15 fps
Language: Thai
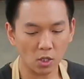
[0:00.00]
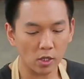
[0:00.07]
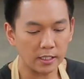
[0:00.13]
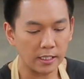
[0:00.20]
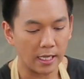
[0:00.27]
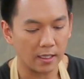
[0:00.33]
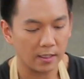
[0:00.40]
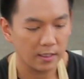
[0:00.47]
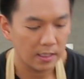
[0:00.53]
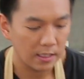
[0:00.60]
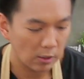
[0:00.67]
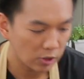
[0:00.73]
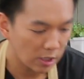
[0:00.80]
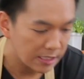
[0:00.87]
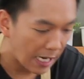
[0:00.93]
นต้นเนี่ย
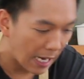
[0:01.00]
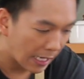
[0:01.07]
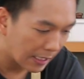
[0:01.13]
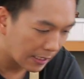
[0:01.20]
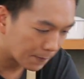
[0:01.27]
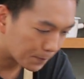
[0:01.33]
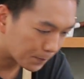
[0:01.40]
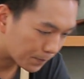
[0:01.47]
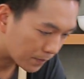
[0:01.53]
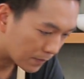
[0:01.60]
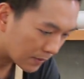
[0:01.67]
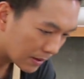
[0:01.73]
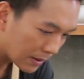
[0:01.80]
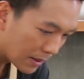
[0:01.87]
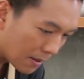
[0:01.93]
เราจะใช้
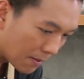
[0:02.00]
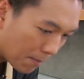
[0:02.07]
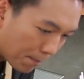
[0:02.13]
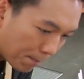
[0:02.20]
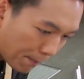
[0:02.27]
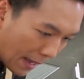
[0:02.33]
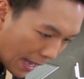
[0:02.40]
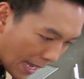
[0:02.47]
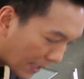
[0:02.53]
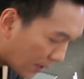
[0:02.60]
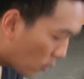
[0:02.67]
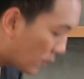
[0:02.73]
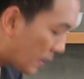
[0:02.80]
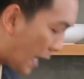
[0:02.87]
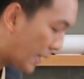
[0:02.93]
แป้ง
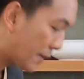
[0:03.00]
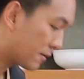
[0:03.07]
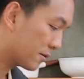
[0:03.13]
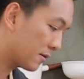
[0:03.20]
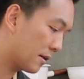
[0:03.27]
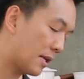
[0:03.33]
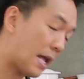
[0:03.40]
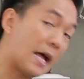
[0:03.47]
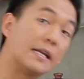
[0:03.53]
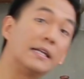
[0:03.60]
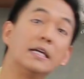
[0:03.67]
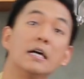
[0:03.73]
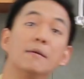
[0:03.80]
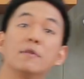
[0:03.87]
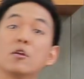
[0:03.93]
โดนัทอันเดิม